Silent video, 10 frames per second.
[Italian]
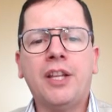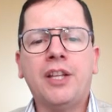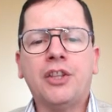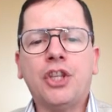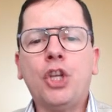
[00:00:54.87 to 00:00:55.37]

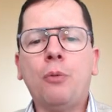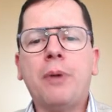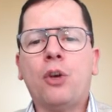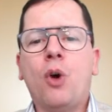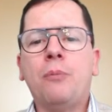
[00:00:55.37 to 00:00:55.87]
Dio
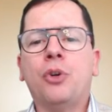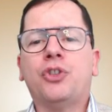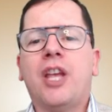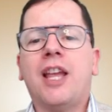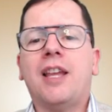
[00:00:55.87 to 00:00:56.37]
parlò a
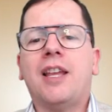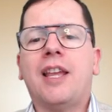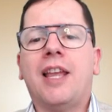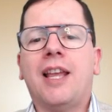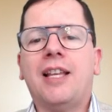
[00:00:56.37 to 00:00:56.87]
Mosè
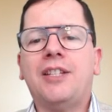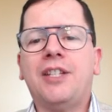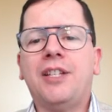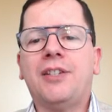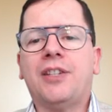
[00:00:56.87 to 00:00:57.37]
e gli
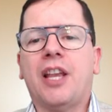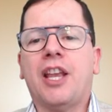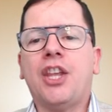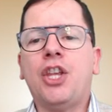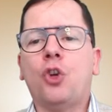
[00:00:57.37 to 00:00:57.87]
disse,
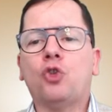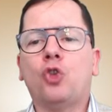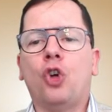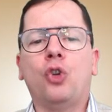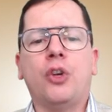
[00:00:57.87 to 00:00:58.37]
io
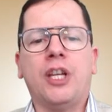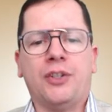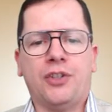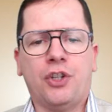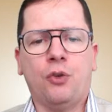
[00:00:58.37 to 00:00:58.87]
sono il
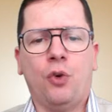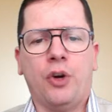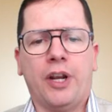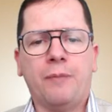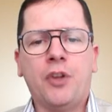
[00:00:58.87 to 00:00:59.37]

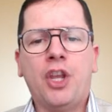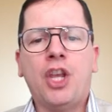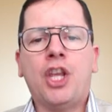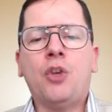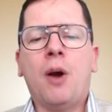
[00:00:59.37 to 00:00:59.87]
Signore.
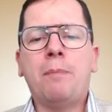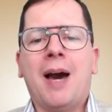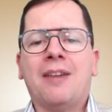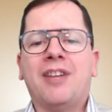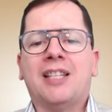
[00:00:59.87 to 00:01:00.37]
Io
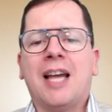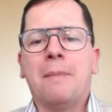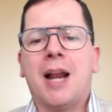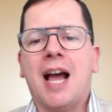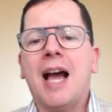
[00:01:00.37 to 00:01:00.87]
apparve ad
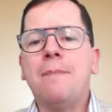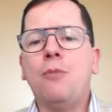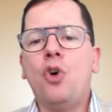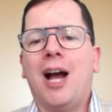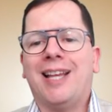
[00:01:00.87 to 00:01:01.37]

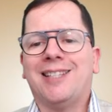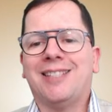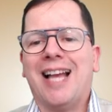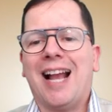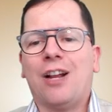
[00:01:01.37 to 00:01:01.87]
Abramo, a
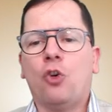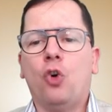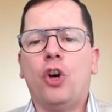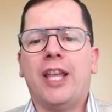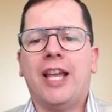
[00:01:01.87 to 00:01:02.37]

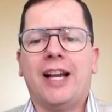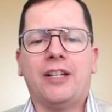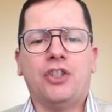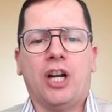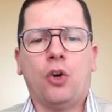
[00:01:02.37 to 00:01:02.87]
Isacco e a
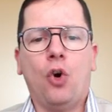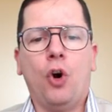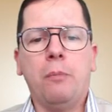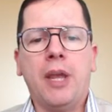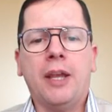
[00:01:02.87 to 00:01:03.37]

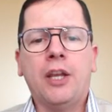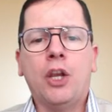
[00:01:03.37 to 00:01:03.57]
Giacobbe